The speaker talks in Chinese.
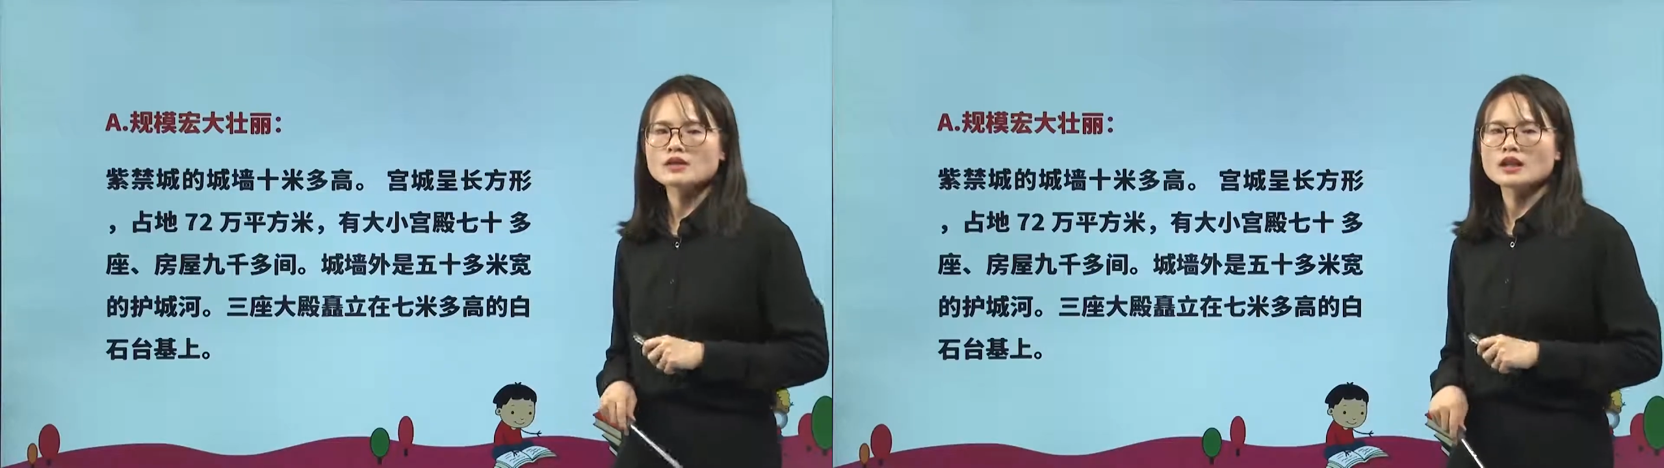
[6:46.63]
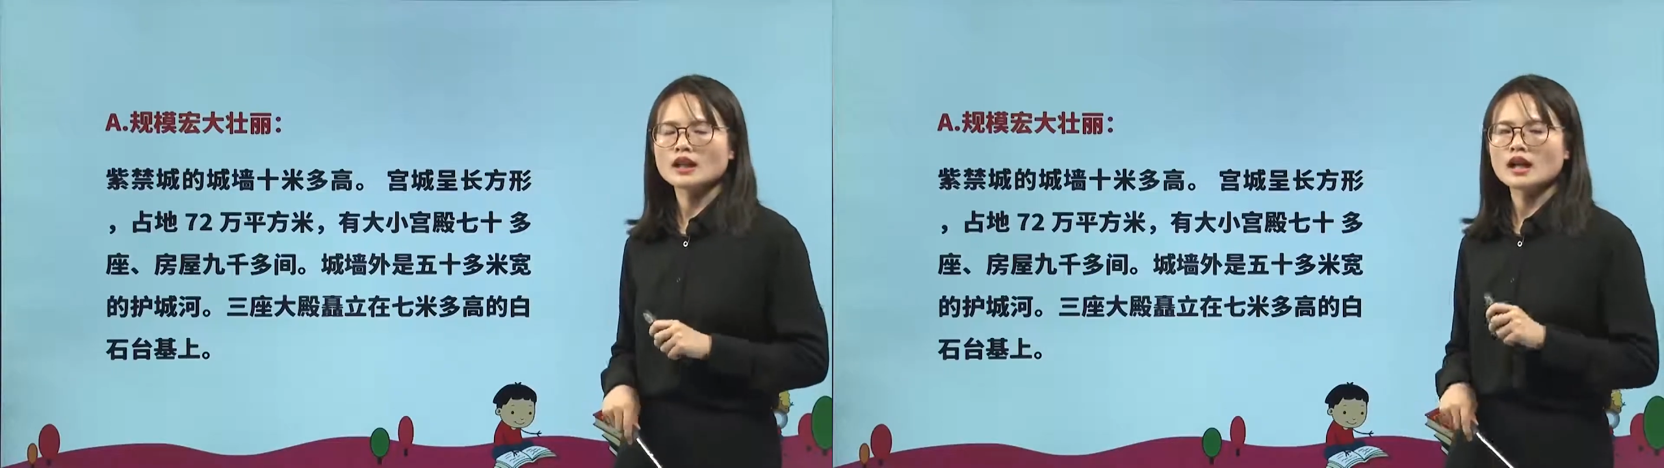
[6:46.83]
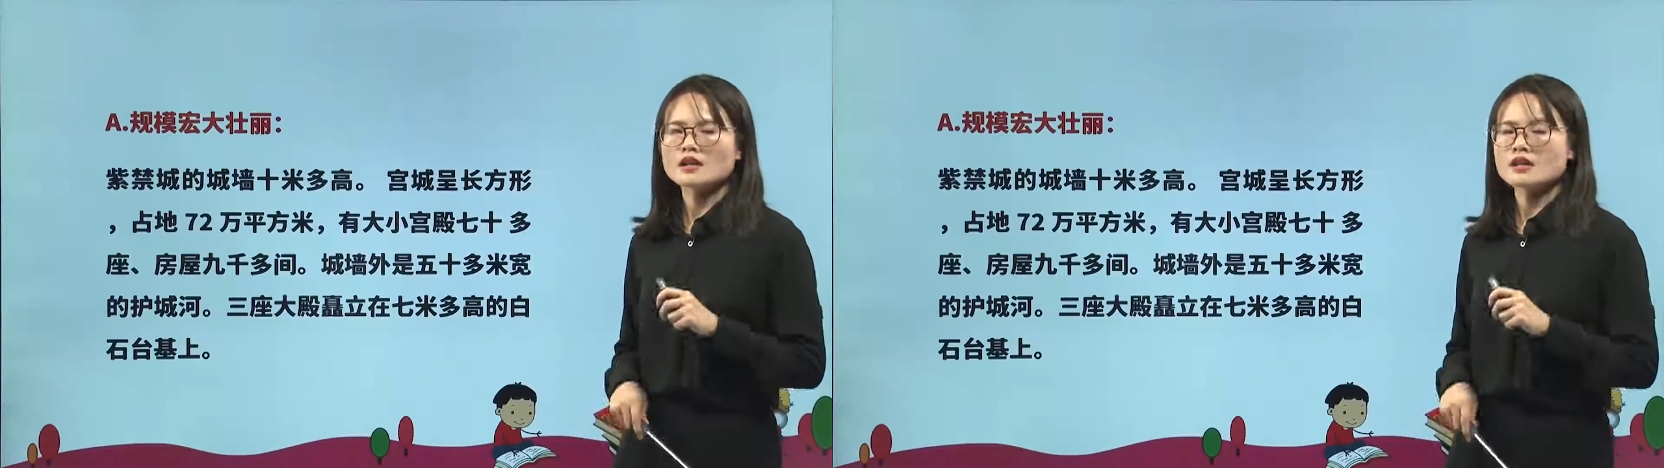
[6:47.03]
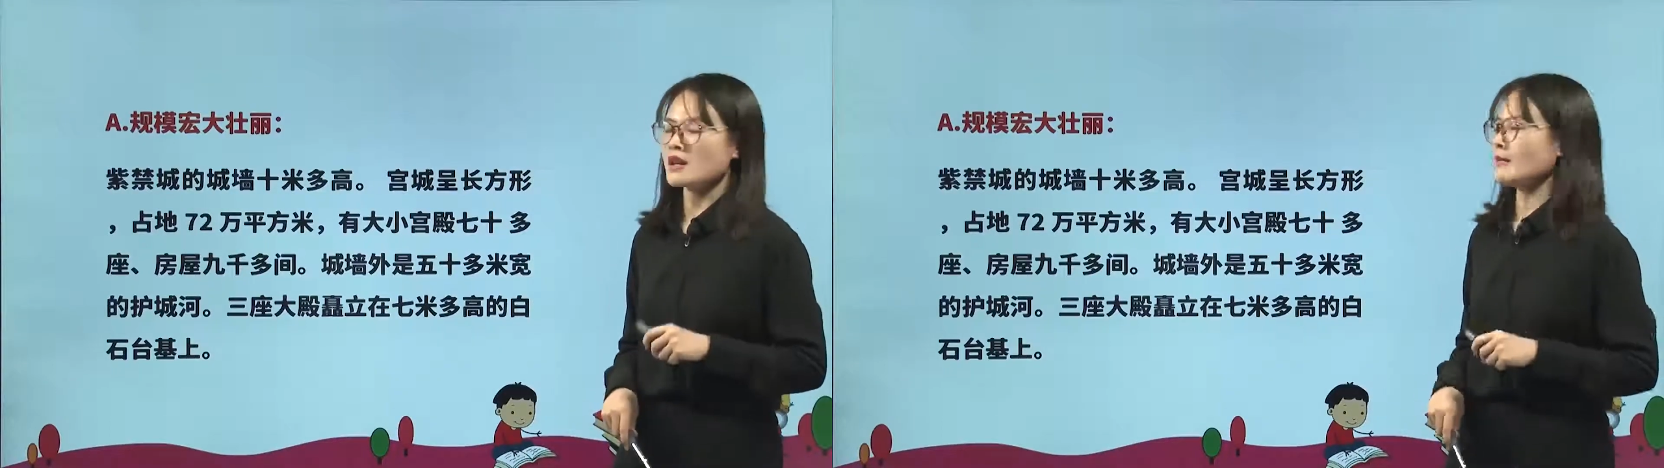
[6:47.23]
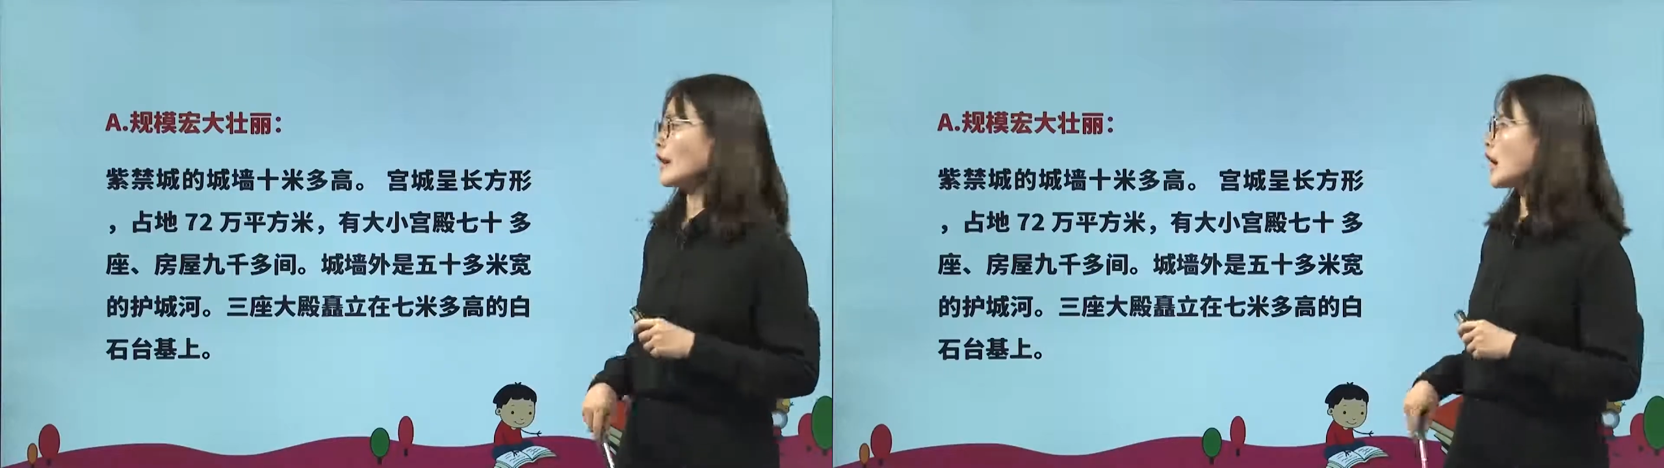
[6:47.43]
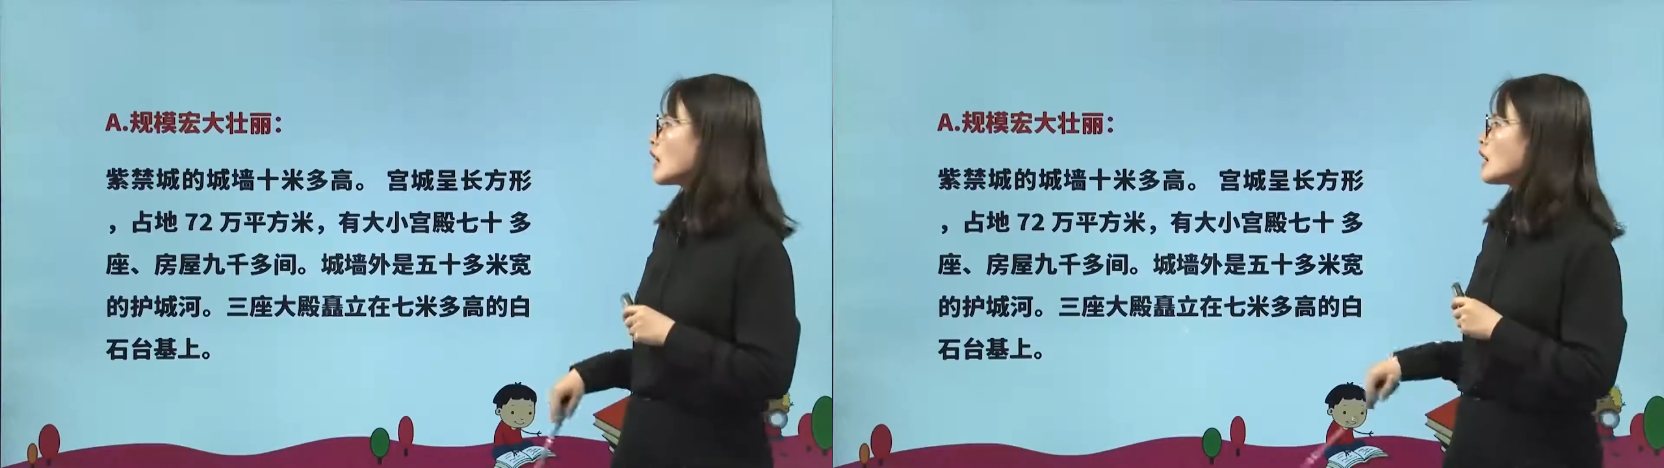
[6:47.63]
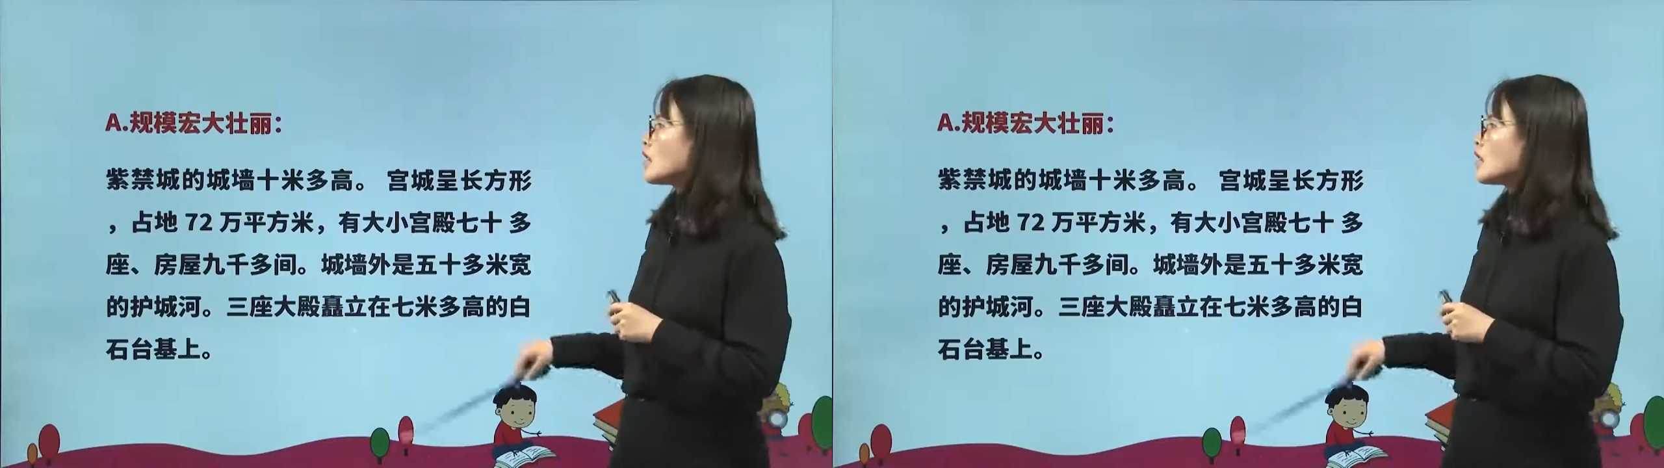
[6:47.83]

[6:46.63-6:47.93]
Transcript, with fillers: 写了什么。